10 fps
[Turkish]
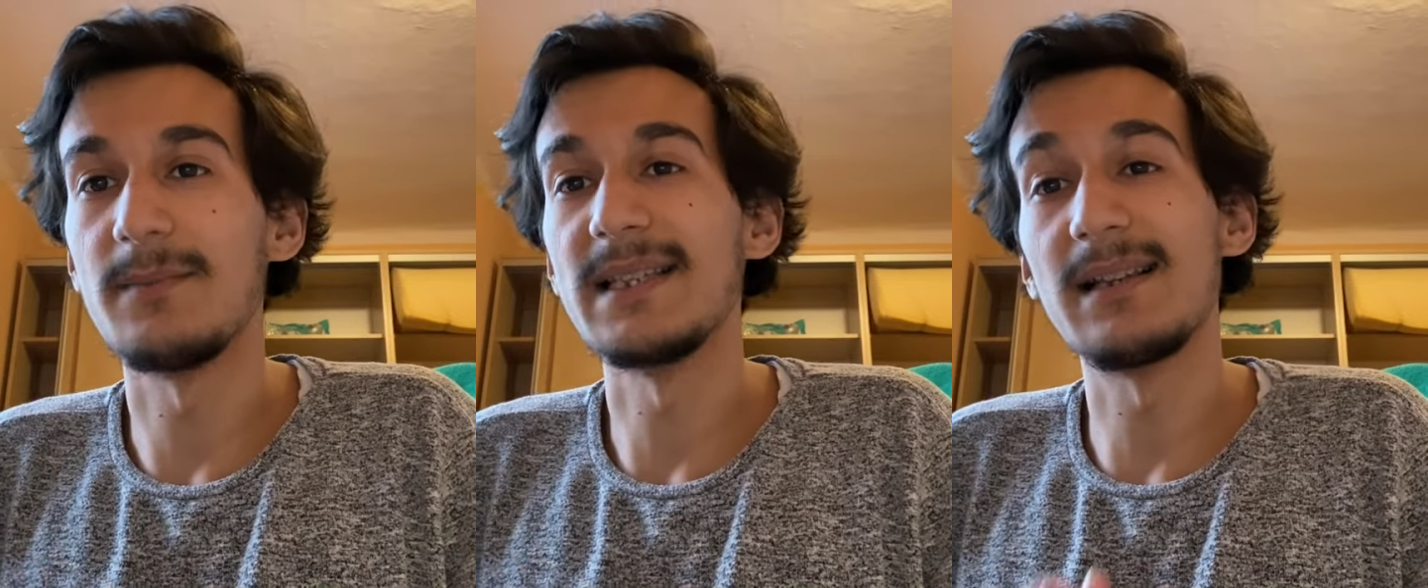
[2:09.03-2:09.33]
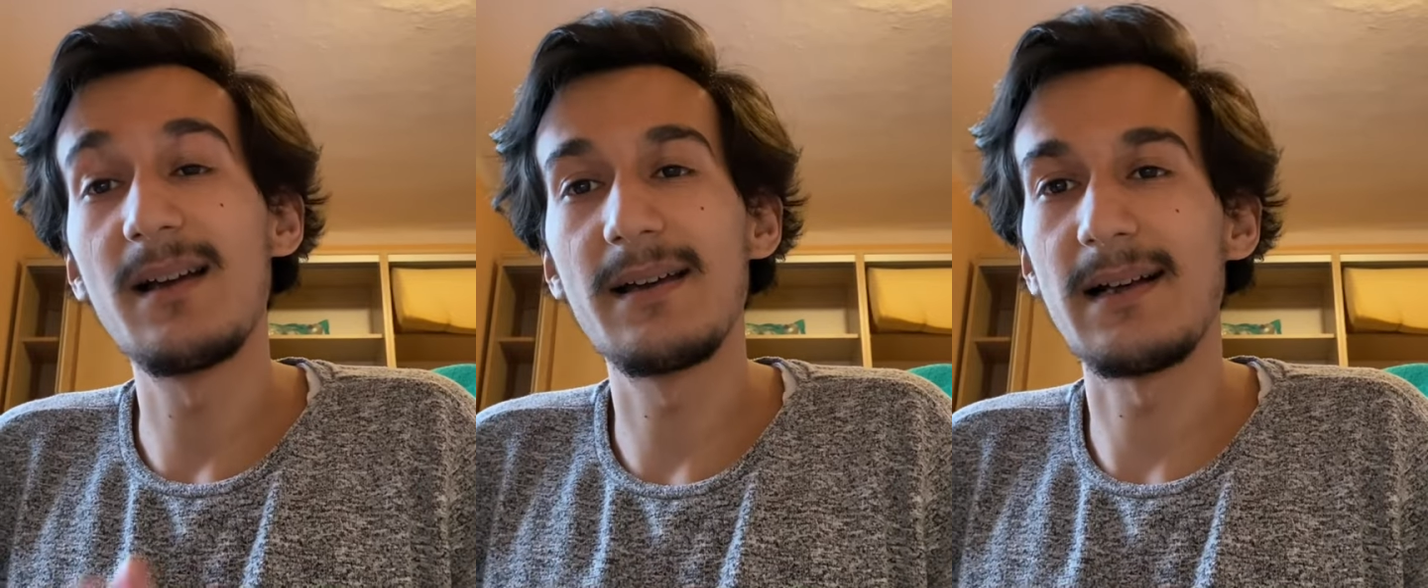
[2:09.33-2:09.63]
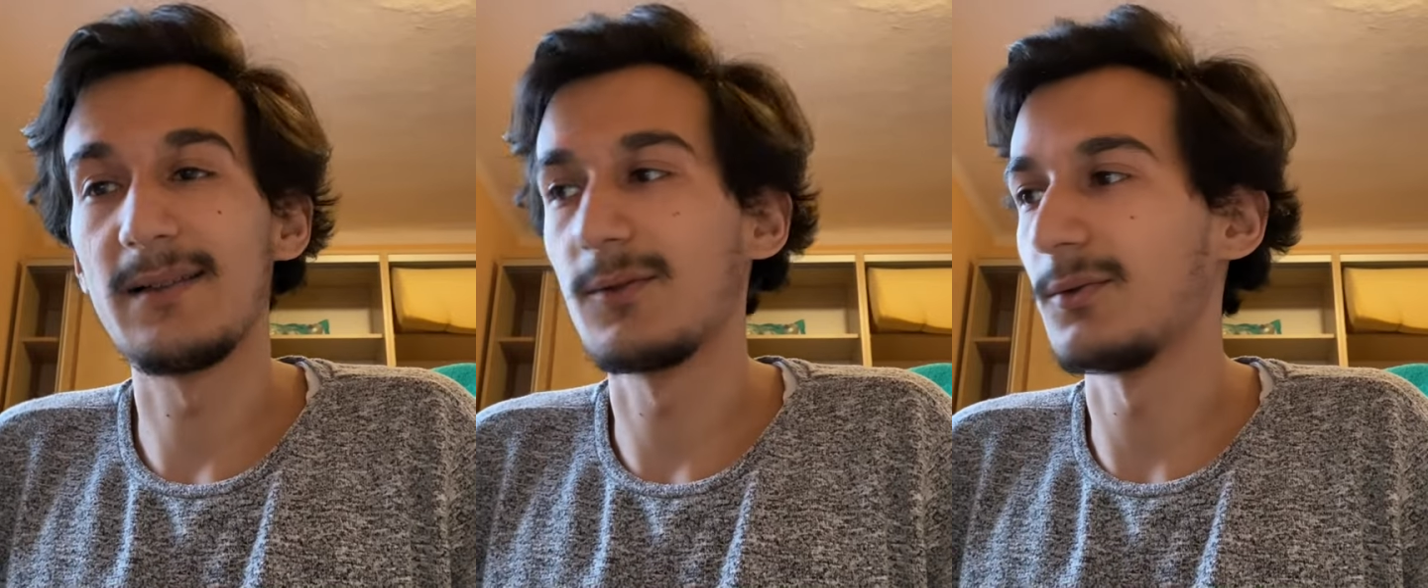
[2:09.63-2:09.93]
mesela
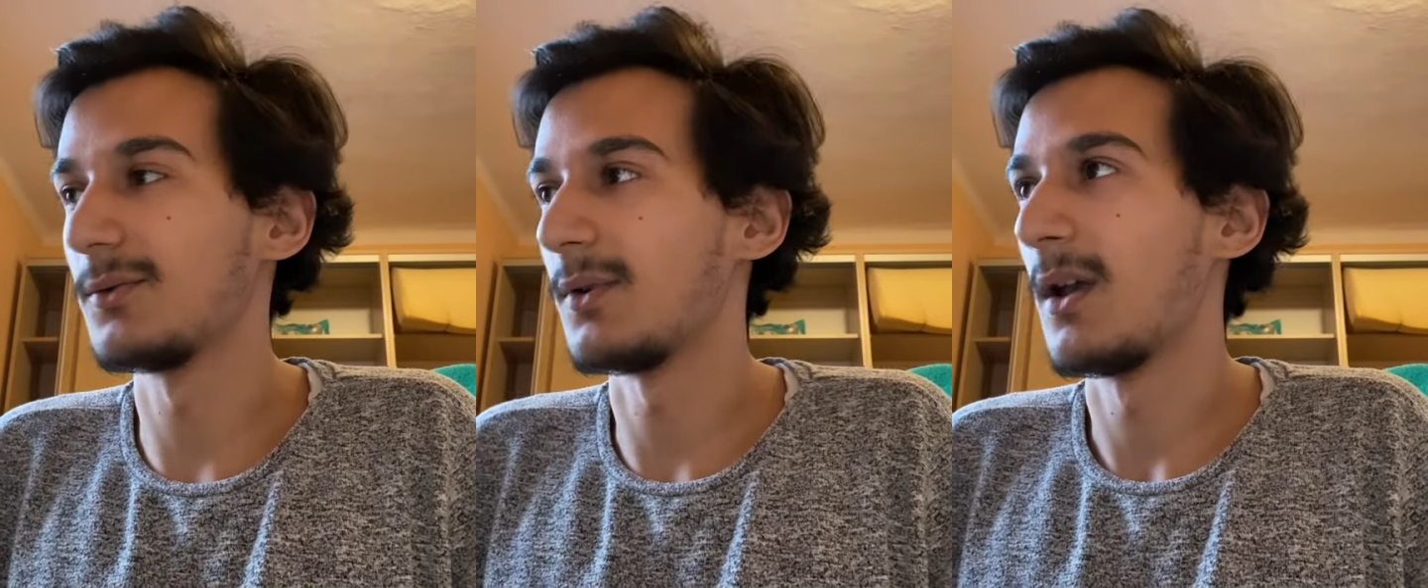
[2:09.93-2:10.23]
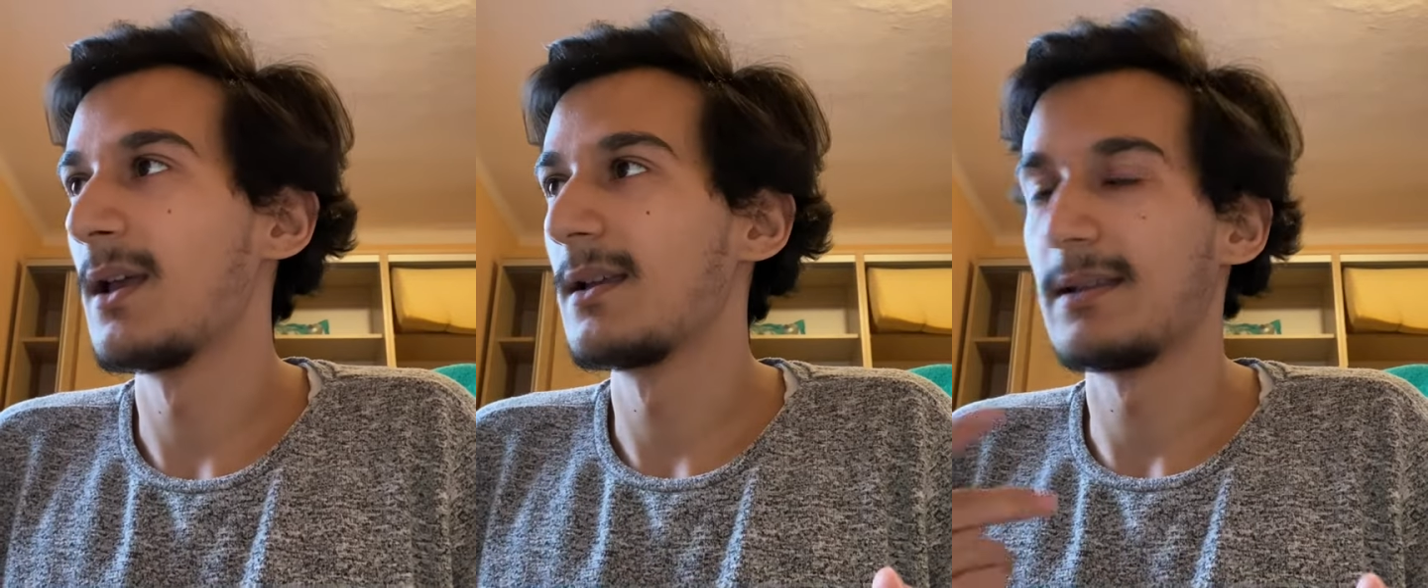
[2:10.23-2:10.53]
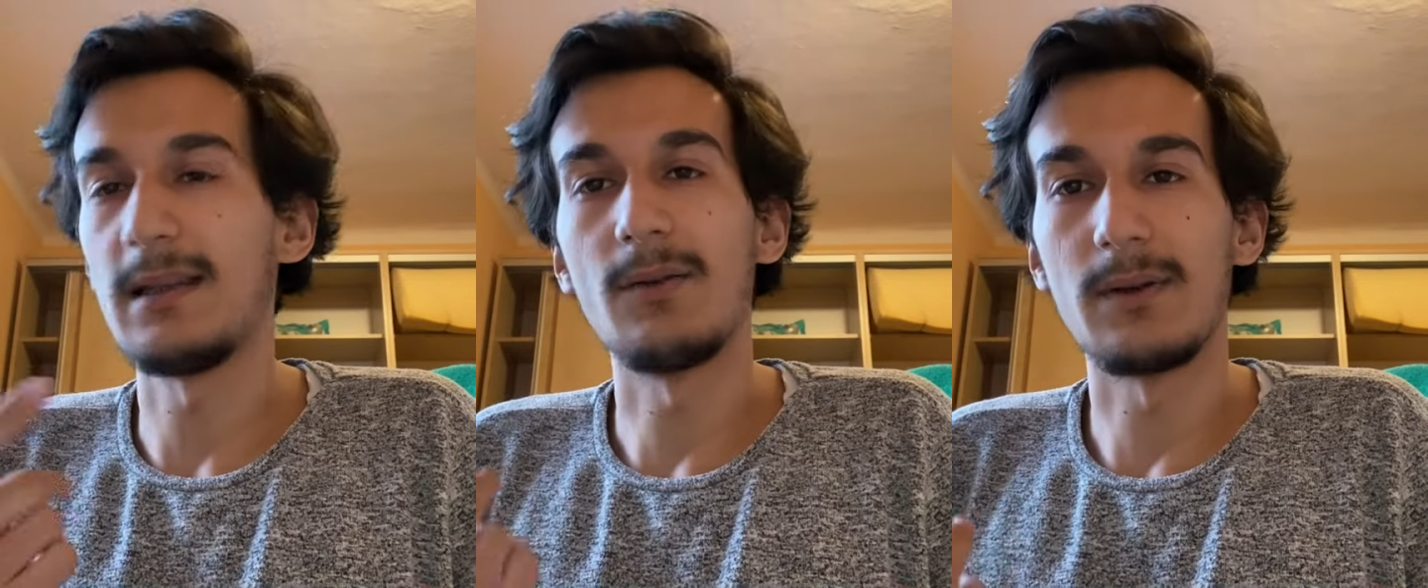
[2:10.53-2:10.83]
eral totu
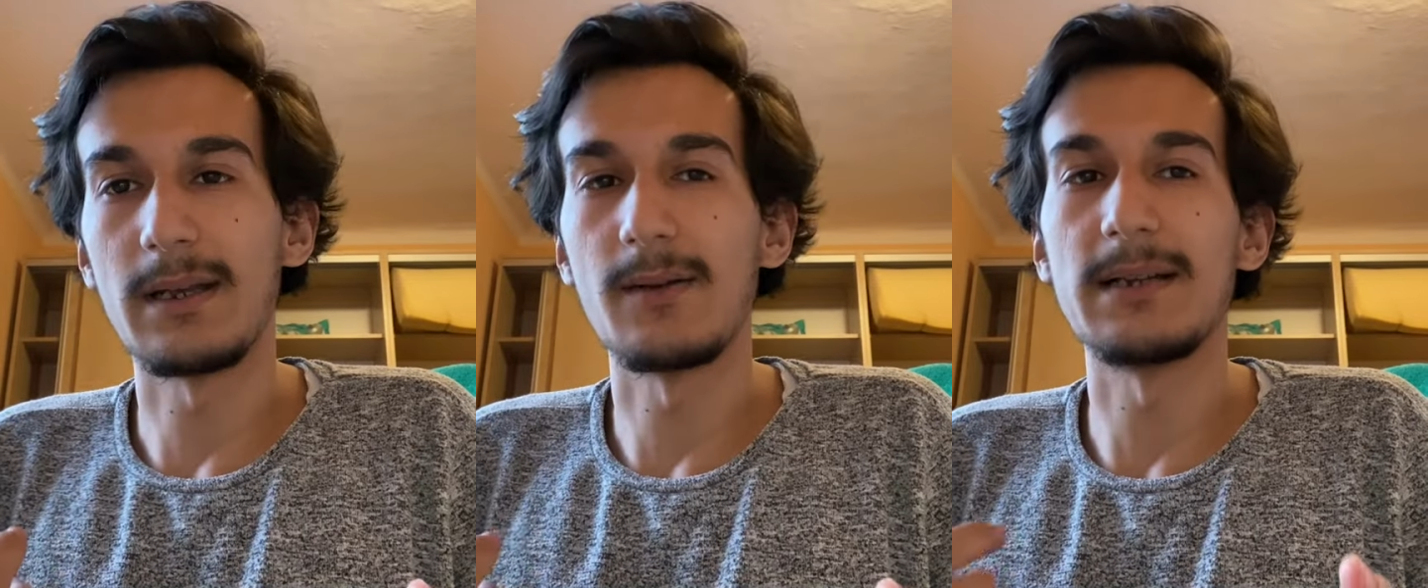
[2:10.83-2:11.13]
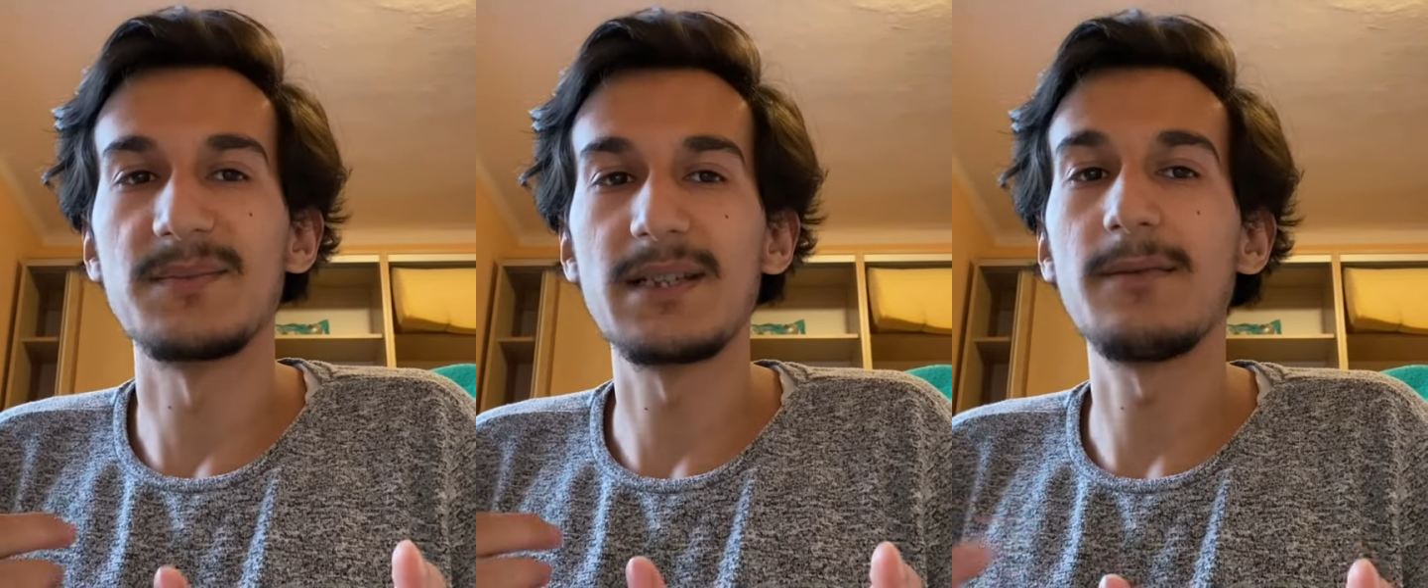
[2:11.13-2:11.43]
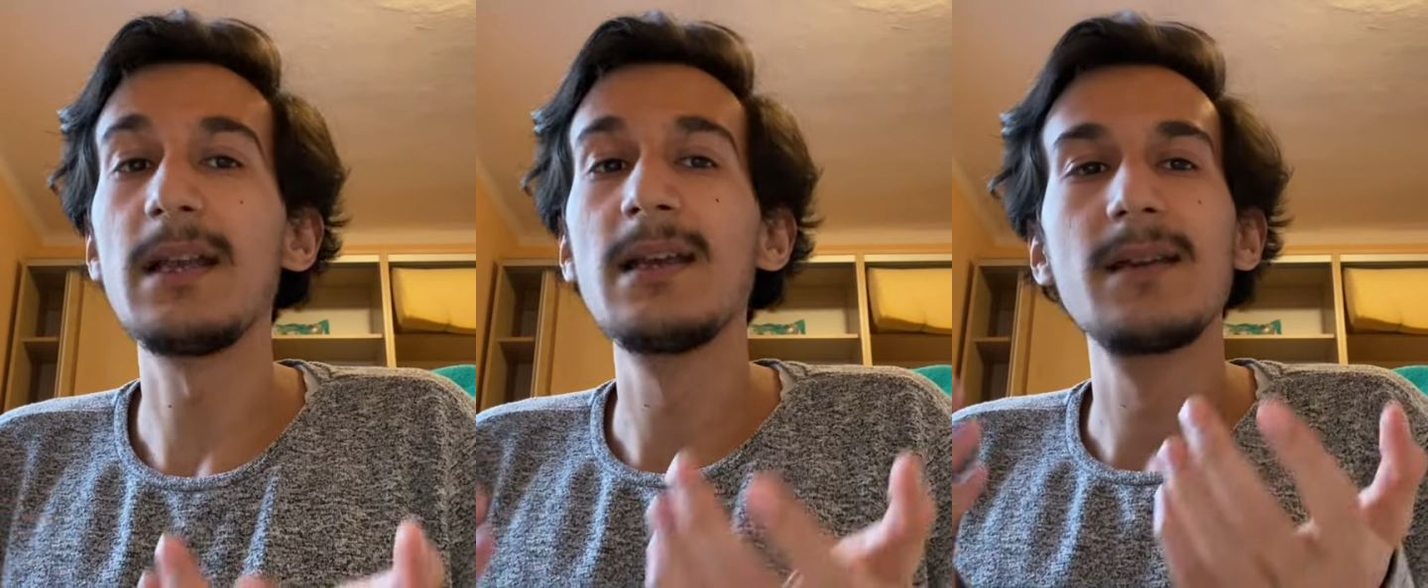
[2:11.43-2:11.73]
diye örnek vermişler.